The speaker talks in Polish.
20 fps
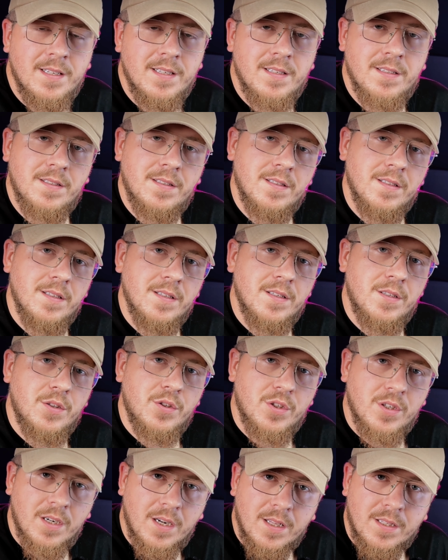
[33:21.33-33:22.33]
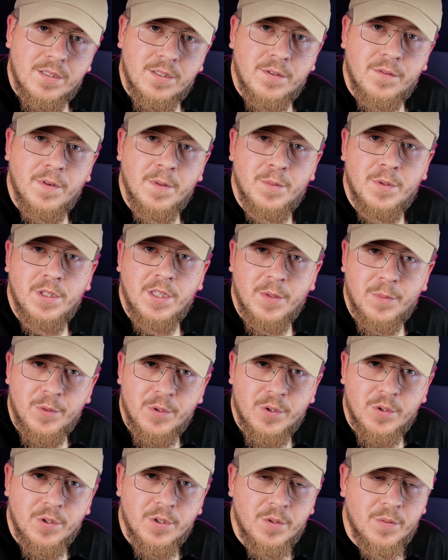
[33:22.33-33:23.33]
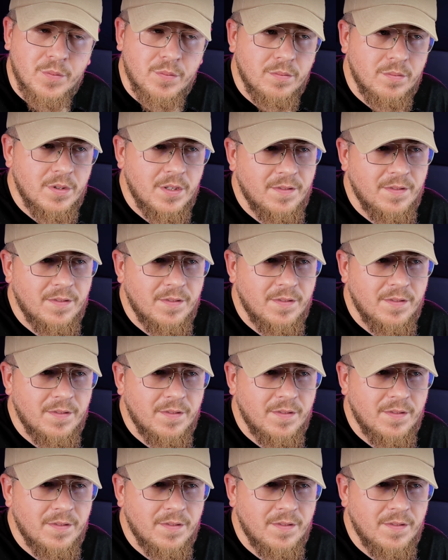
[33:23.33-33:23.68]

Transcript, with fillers: z strzelectwem dynamicznym.